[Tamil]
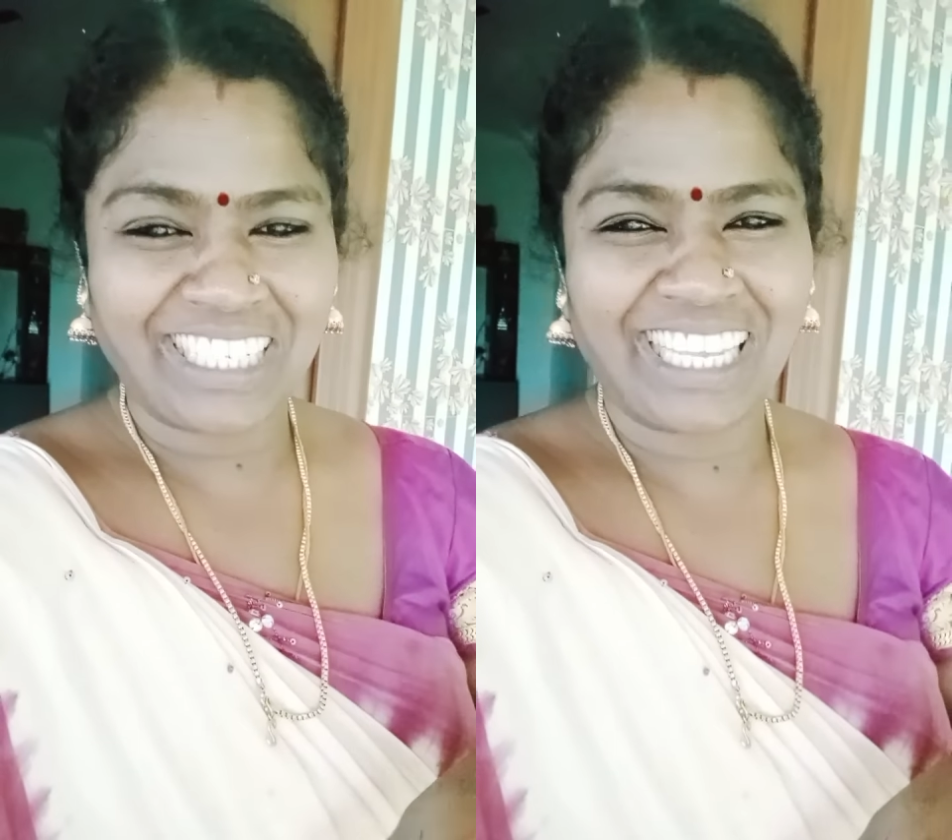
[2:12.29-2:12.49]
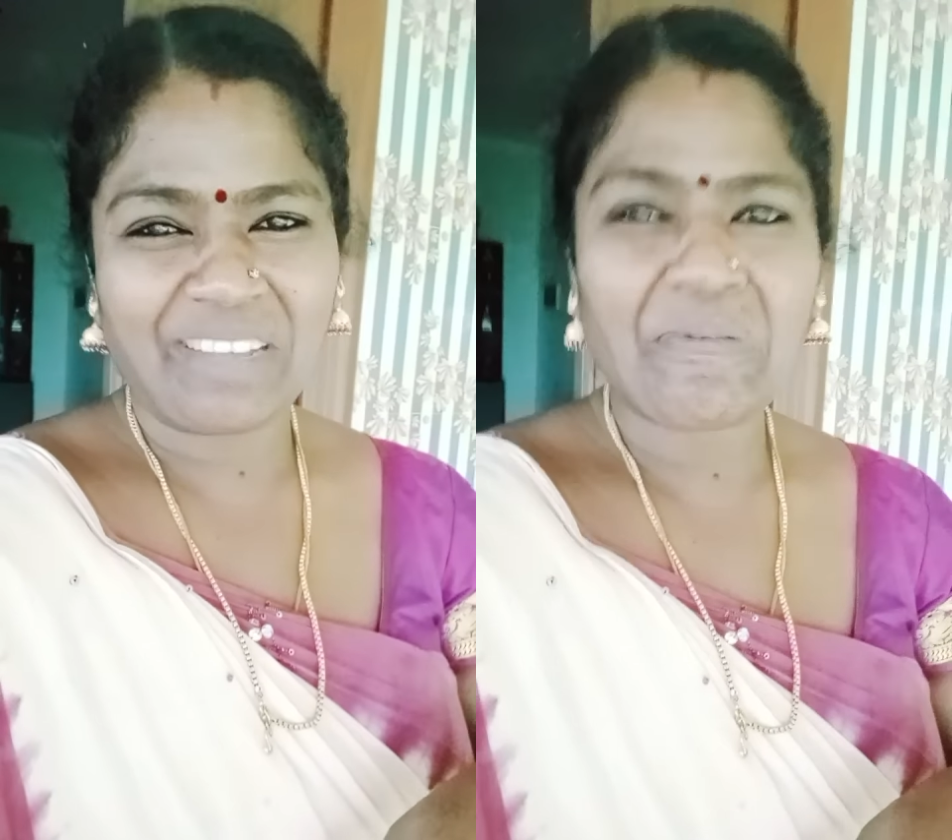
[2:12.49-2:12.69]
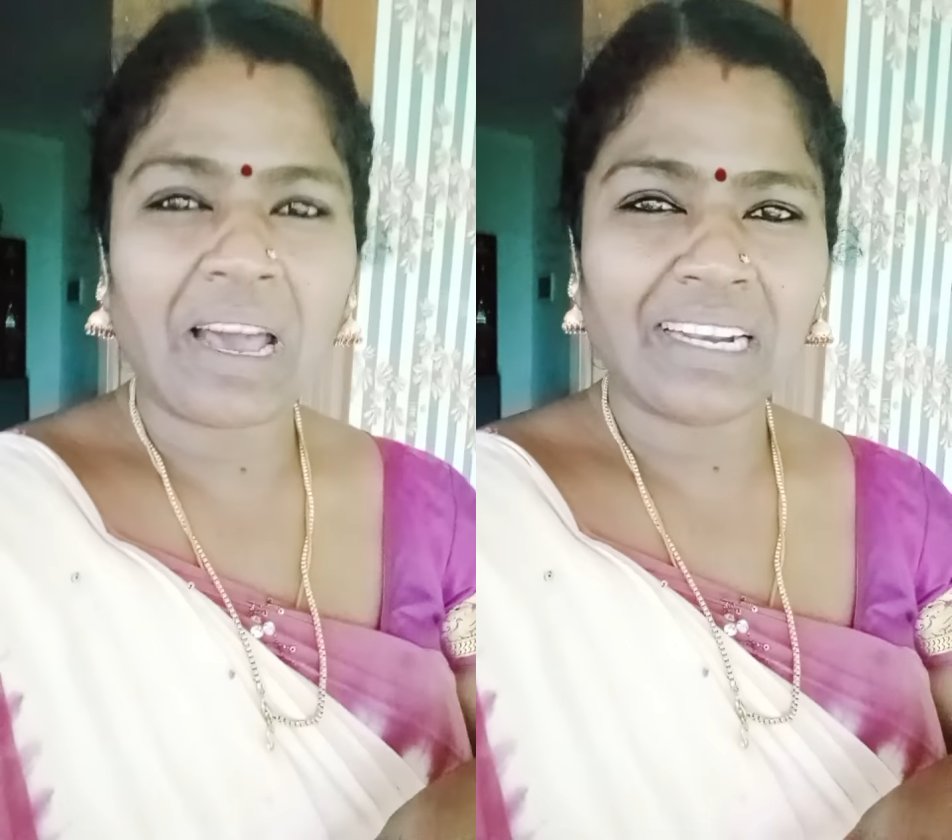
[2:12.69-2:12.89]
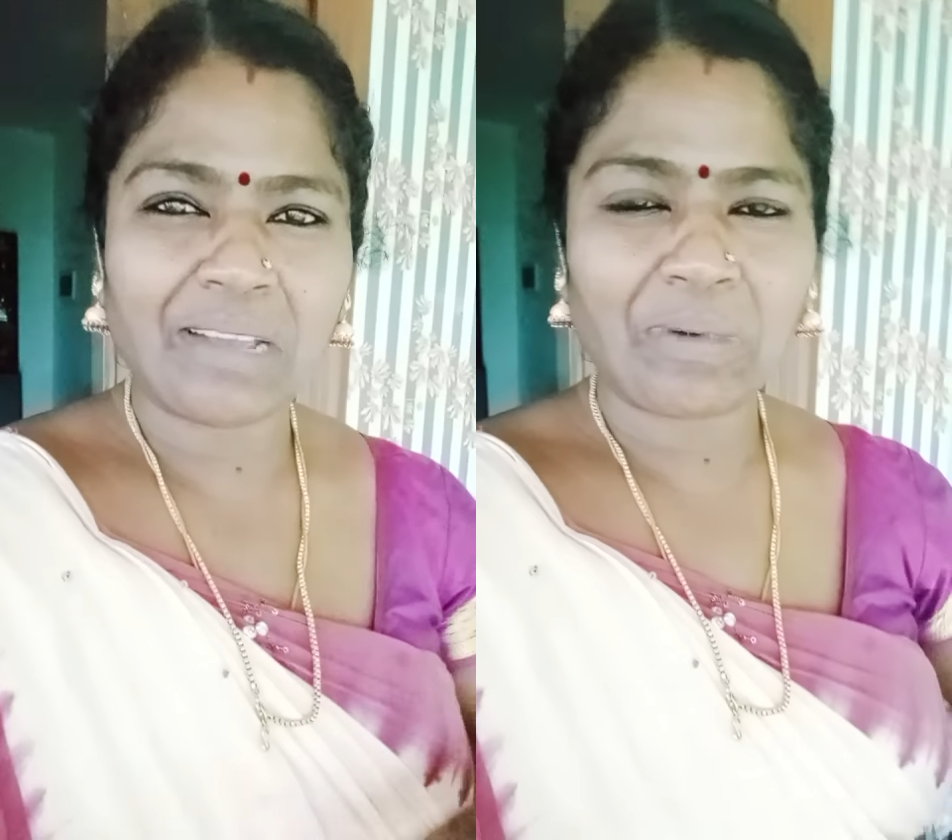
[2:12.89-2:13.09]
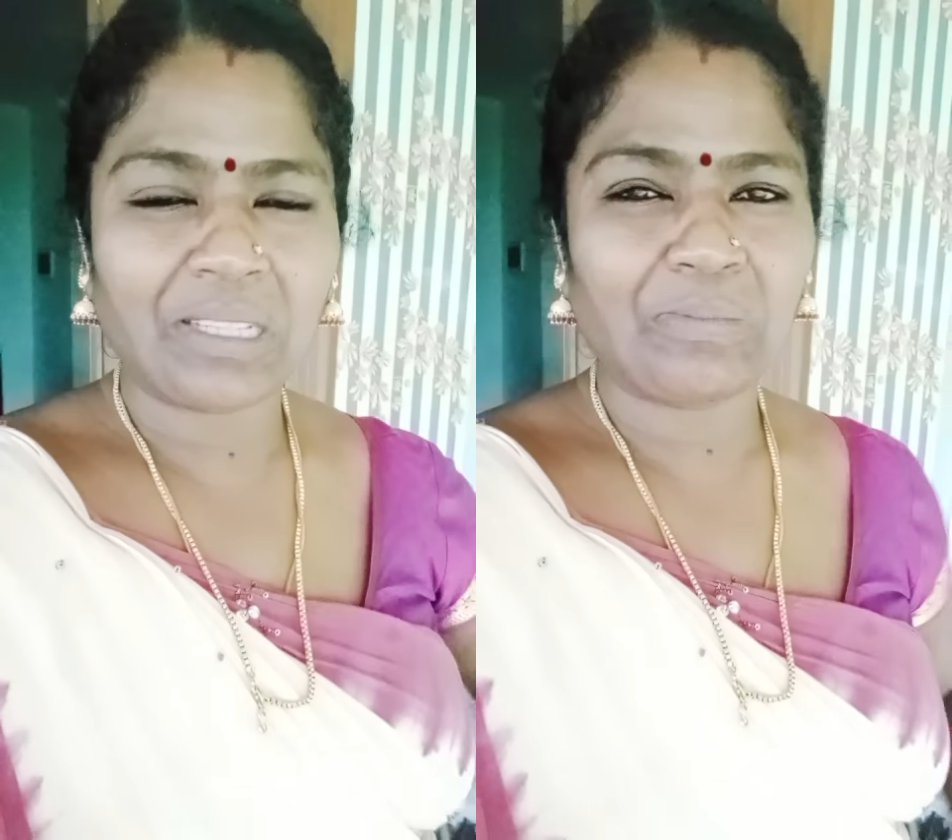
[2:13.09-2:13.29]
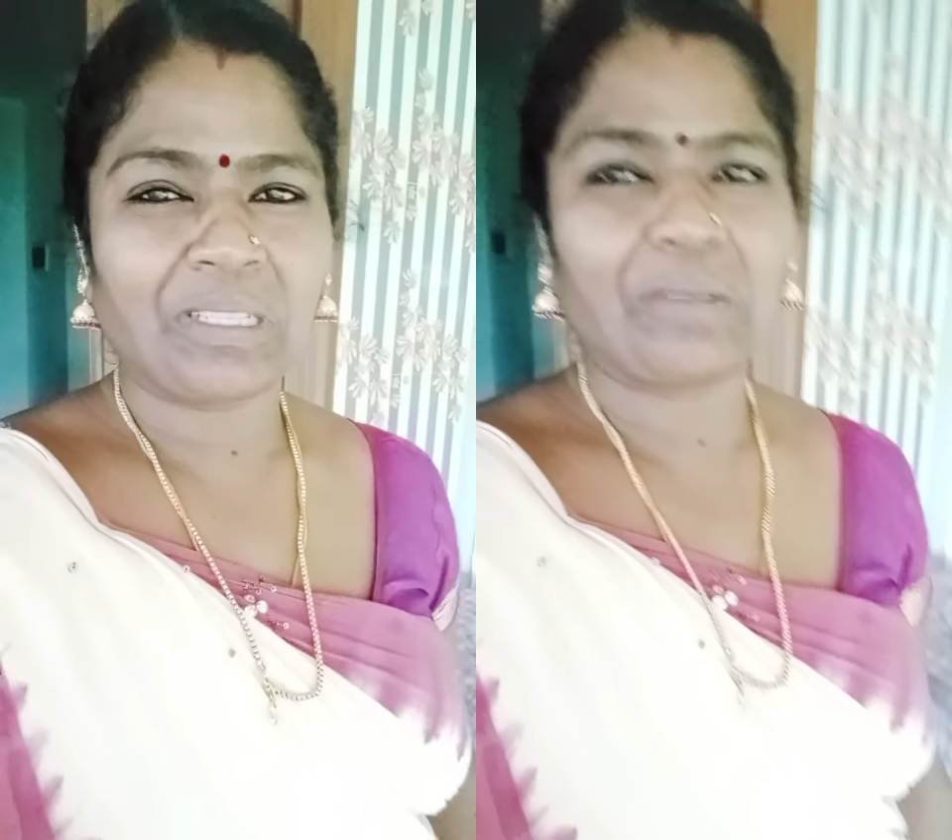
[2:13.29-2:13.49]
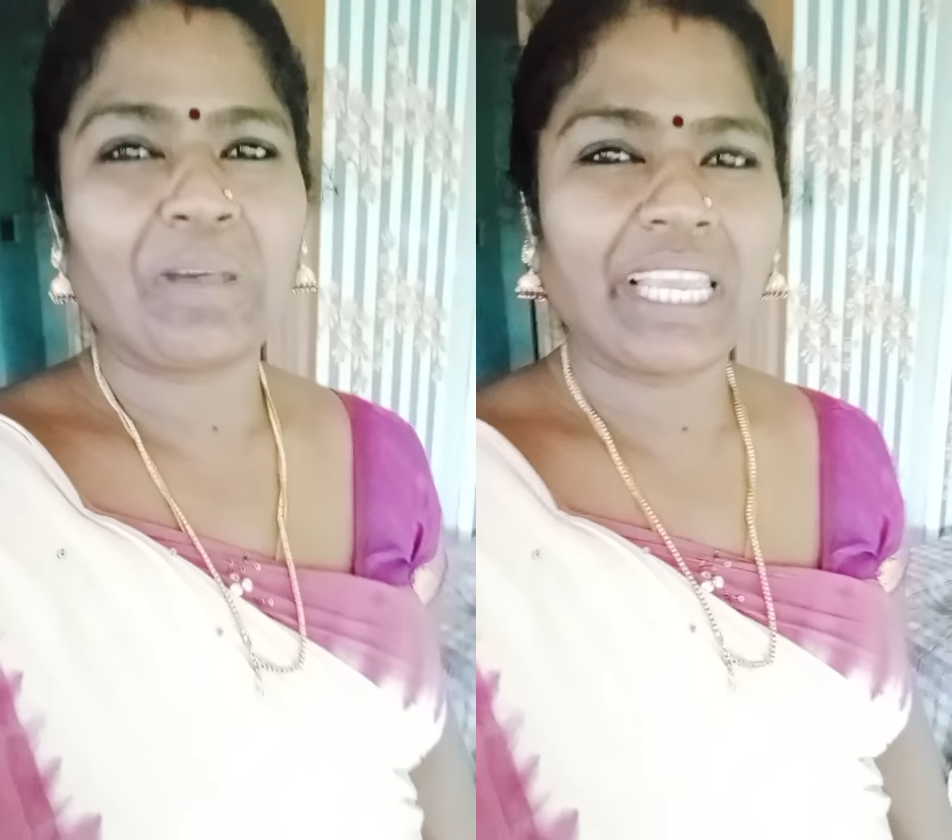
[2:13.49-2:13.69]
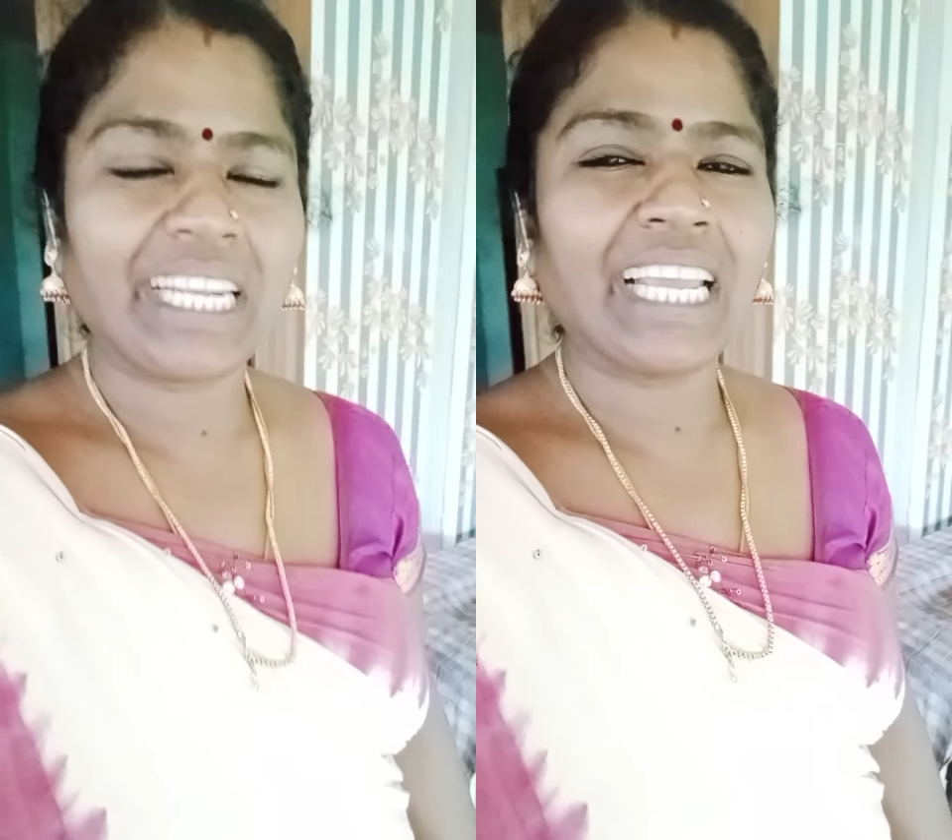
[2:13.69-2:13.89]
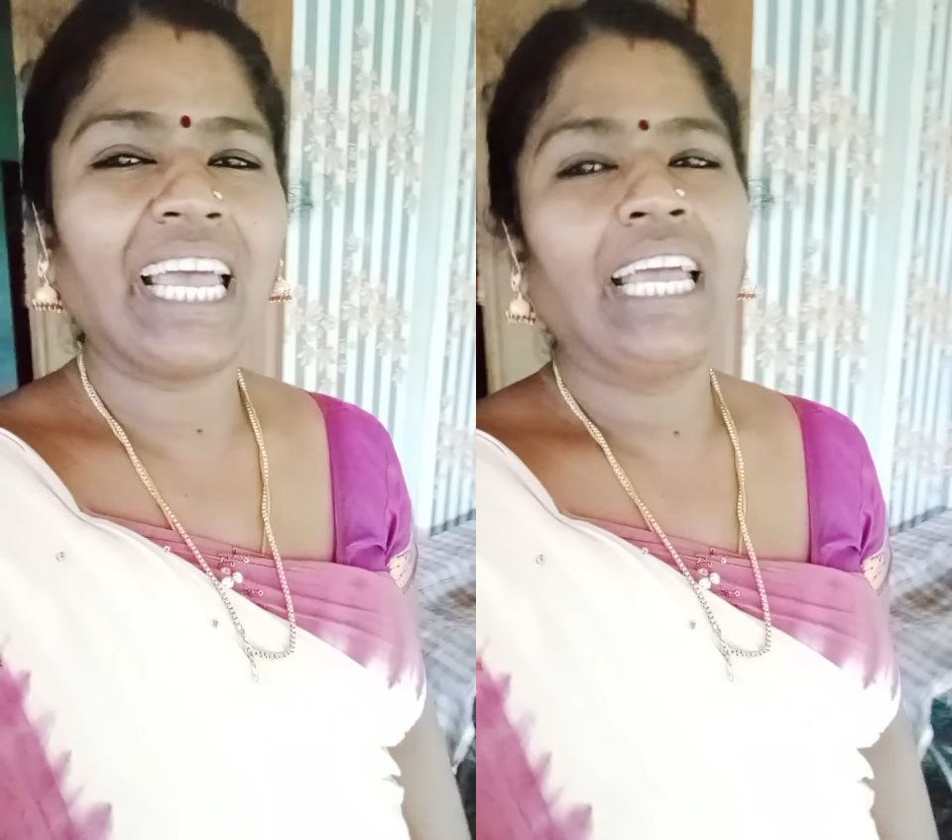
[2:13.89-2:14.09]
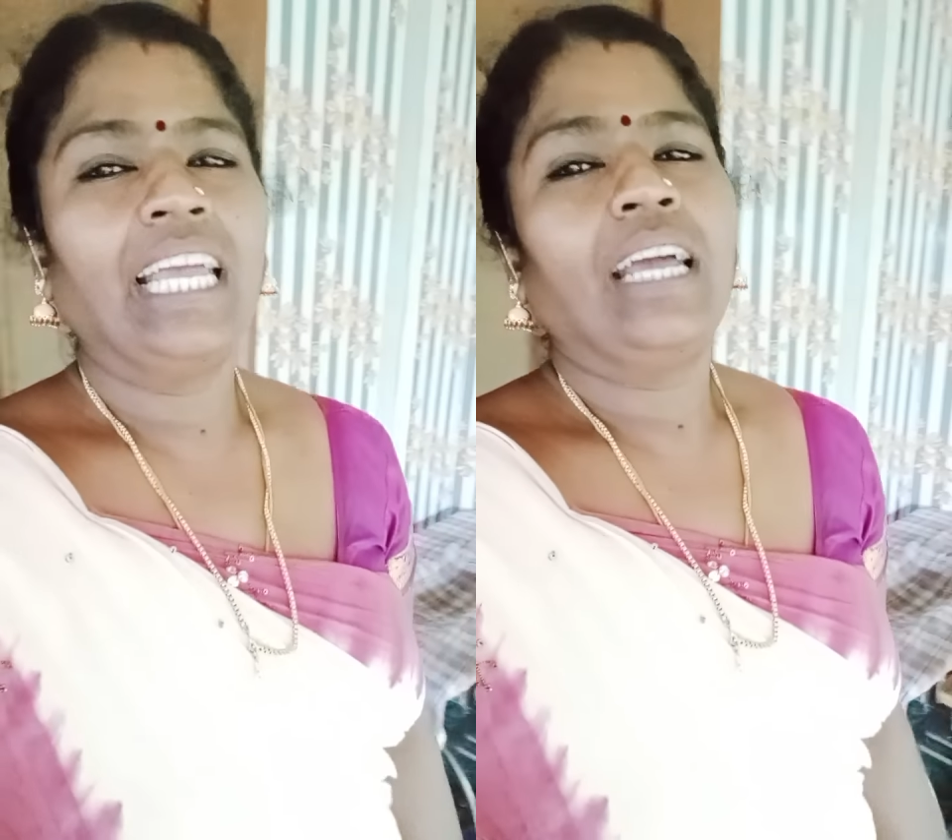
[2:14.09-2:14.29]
சரி பாருங்கள் பார்த்து பத்திரமா இருங்க